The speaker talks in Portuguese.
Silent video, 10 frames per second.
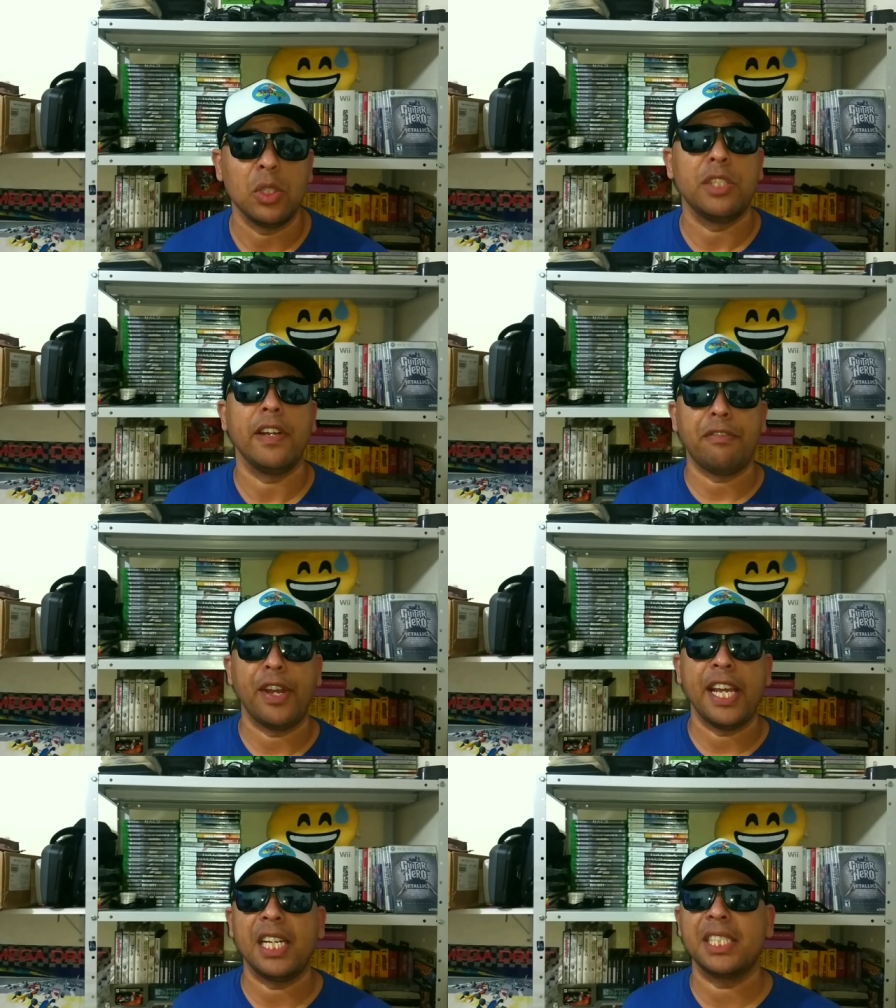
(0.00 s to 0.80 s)
Inclusive, ele
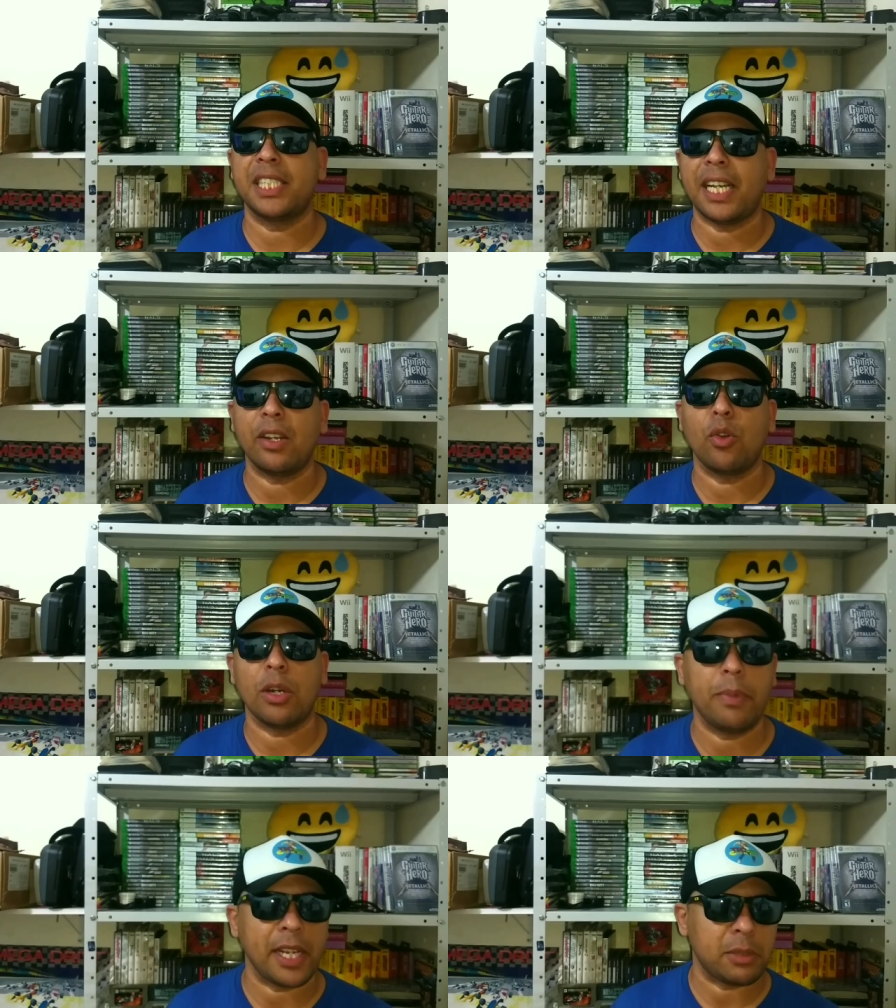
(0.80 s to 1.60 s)
foi relançado
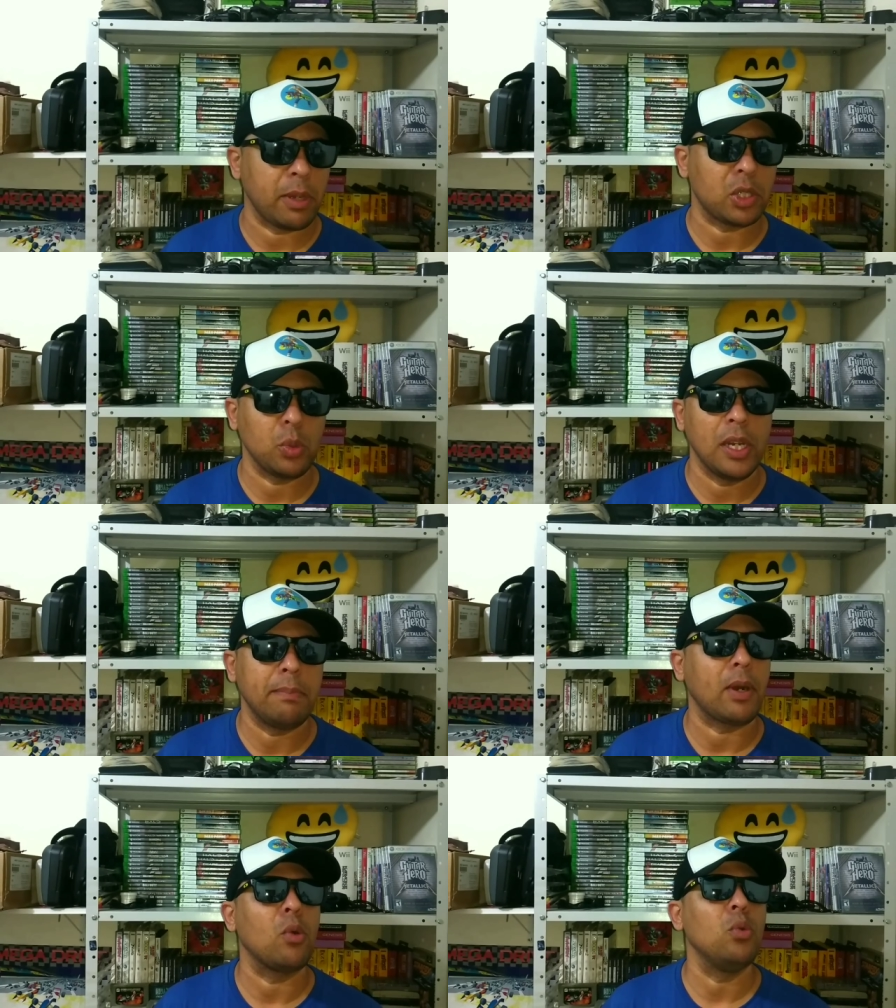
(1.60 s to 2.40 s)
agora pro Xbox
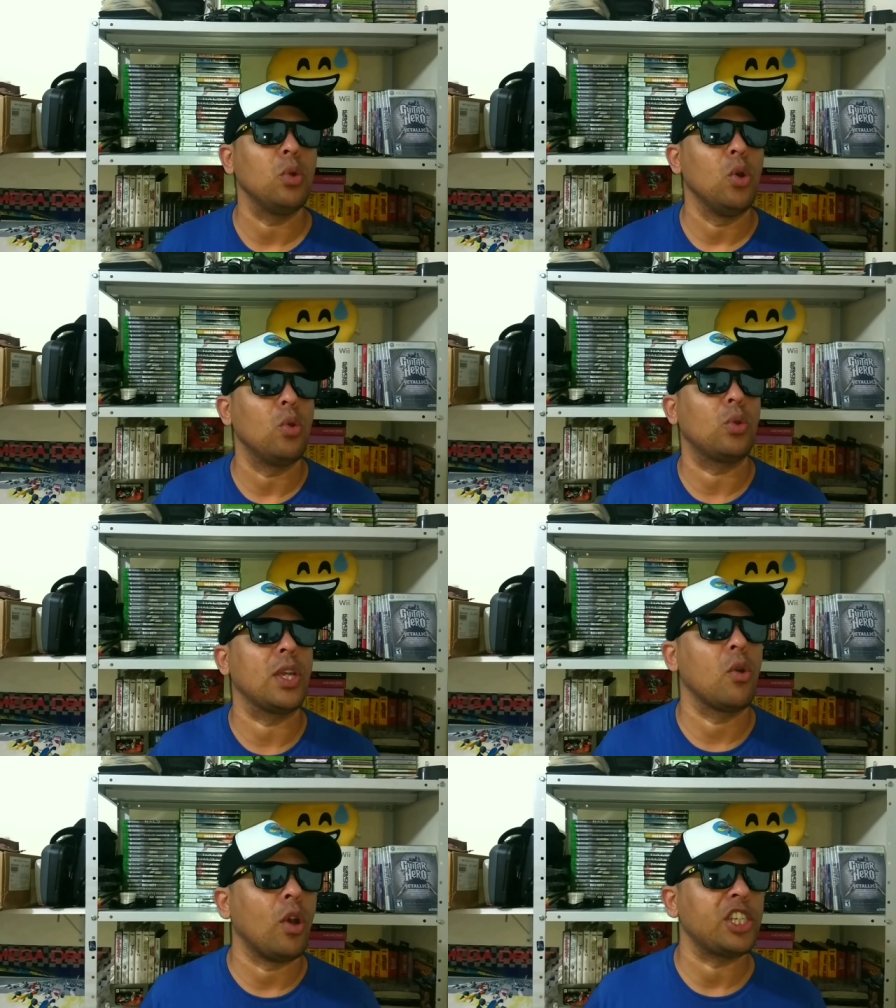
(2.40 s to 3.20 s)
One para algum louco
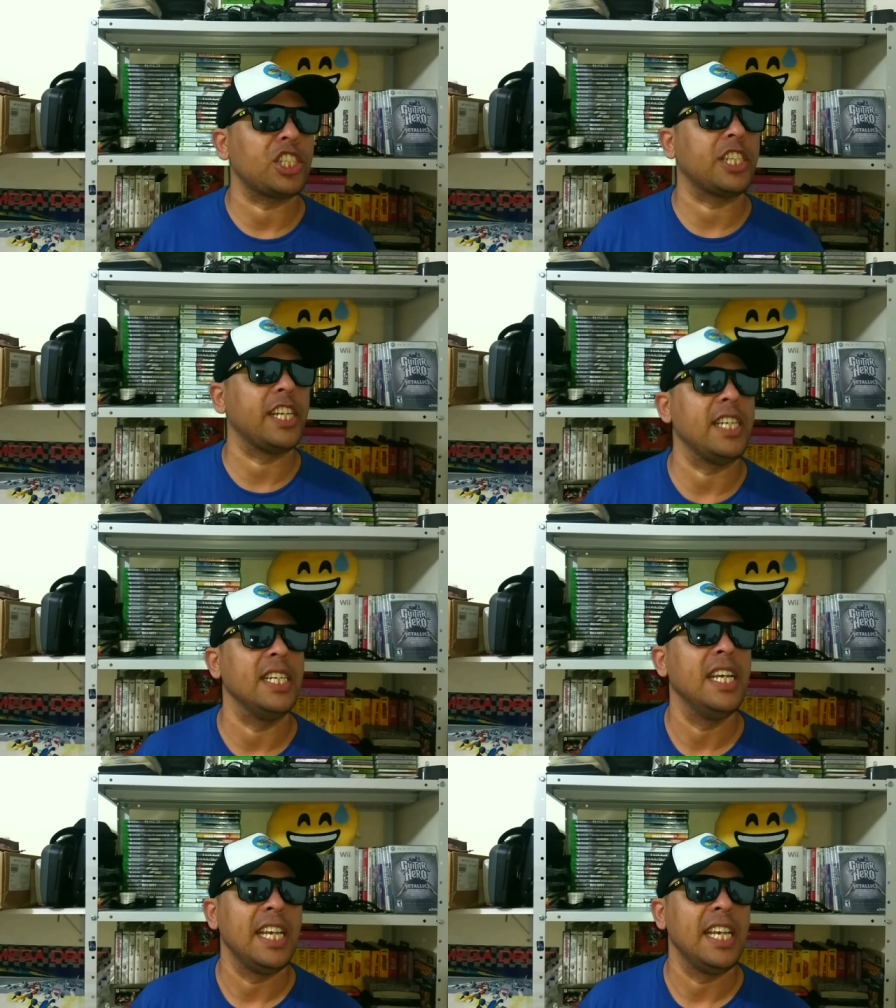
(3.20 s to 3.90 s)
que goste dele